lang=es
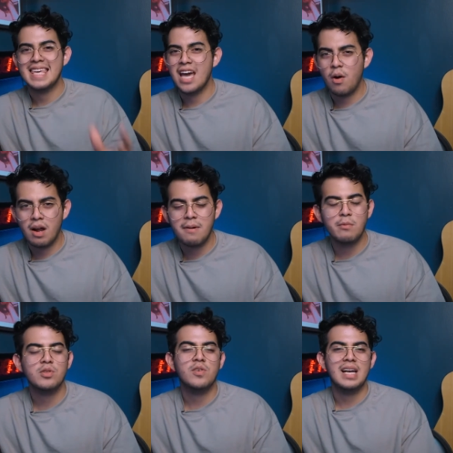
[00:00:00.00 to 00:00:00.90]
Y ahora
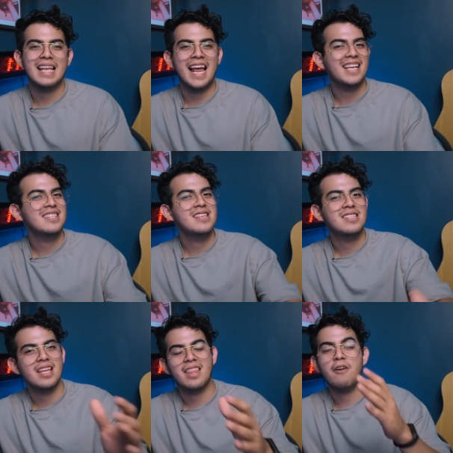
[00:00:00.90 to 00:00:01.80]
vamos con el Galaxy
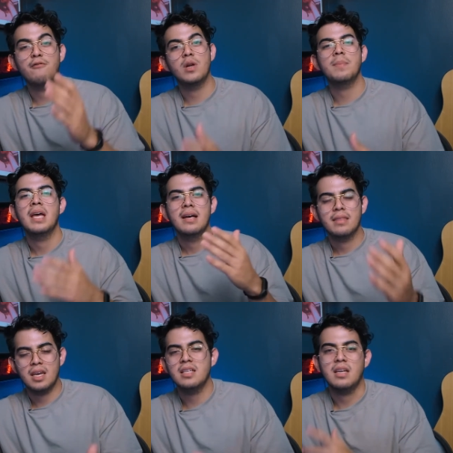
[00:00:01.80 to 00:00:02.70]
Z Flip
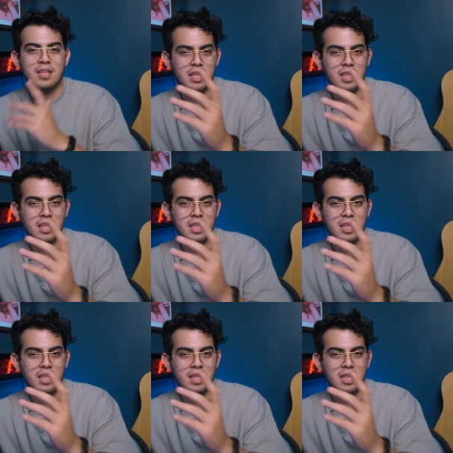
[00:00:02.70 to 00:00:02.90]
3.